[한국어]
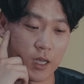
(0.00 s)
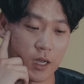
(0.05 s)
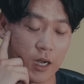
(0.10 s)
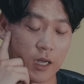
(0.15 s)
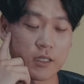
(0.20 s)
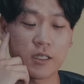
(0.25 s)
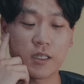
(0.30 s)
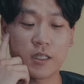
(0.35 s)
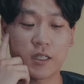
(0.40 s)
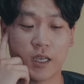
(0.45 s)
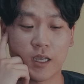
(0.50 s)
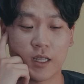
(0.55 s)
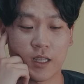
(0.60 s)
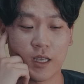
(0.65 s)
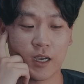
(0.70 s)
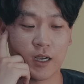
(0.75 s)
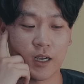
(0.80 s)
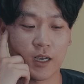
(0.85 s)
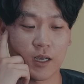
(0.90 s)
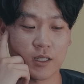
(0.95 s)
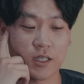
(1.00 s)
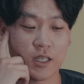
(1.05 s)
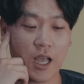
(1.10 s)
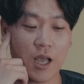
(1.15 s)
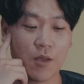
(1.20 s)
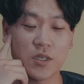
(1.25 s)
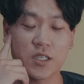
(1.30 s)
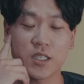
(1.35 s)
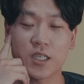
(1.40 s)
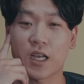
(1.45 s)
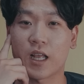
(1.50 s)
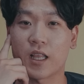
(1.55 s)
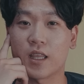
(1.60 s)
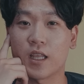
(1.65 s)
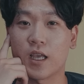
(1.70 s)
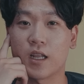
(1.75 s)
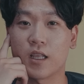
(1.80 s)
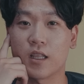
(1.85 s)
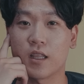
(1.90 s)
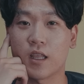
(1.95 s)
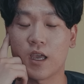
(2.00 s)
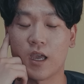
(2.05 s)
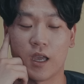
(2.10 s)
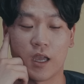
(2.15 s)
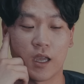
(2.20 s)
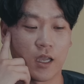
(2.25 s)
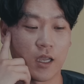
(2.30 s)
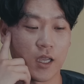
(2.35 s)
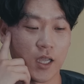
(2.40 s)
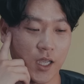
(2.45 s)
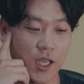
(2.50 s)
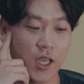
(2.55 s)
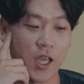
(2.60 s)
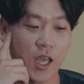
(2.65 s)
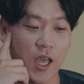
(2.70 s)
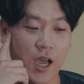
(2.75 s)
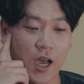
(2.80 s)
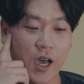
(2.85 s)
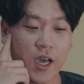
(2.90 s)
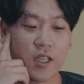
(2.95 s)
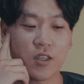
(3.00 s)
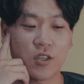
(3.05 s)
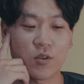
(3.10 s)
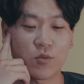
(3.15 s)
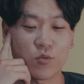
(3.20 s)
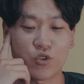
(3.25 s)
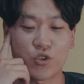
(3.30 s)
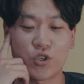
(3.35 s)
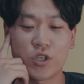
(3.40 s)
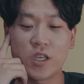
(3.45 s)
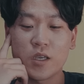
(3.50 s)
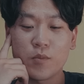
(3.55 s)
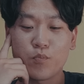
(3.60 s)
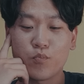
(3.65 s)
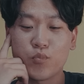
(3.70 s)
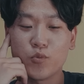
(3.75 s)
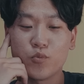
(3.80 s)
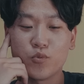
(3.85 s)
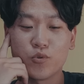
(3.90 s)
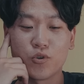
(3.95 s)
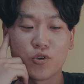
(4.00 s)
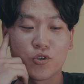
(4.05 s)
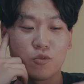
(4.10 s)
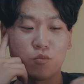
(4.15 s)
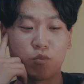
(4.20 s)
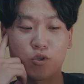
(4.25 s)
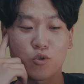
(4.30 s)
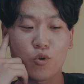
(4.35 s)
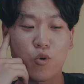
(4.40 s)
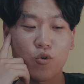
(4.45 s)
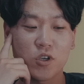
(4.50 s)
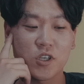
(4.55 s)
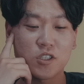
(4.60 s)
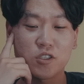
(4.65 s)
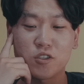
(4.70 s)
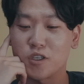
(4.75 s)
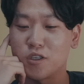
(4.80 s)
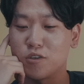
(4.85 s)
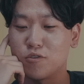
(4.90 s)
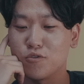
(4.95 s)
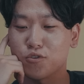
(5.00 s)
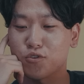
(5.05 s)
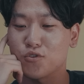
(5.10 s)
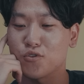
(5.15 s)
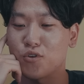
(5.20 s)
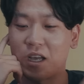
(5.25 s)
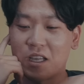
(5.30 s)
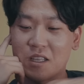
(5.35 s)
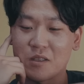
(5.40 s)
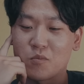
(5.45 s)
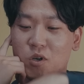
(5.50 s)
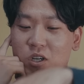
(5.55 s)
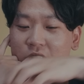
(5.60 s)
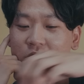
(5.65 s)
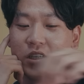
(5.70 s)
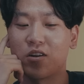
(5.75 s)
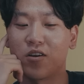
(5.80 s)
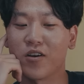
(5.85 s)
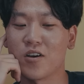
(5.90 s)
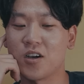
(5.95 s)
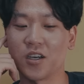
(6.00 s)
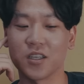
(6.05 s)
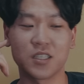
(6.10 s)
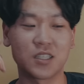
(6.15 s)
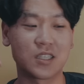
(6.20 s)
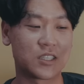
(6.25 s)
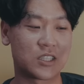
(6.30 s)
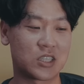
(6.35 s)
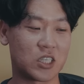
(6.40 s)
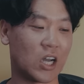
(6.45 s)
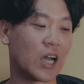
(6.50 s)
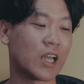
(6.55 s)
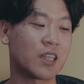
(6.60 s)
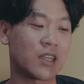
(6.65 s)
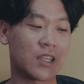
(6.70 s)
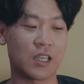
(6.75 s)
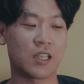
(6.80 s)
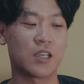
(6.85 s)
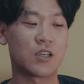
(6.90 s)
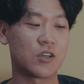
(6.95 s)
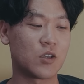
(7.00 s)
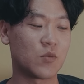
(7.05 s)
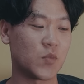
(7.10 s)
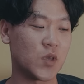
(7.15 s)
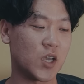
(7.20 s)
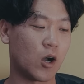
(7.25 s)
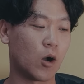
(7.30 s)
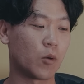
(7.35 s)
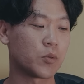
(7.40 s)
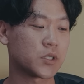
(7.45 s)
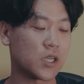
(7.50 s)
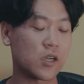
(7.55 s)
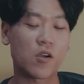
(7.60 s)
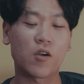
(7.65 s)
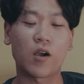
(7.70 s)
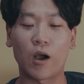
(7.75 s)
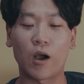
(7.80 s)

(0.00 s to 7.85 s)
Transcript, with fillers: 아닌데 내가 땀이 잘 안 나는데. 하여튼 뒷부분 뭐 통기성이 우수한 뭐 그런 거는 저한테는 의미가 없을 것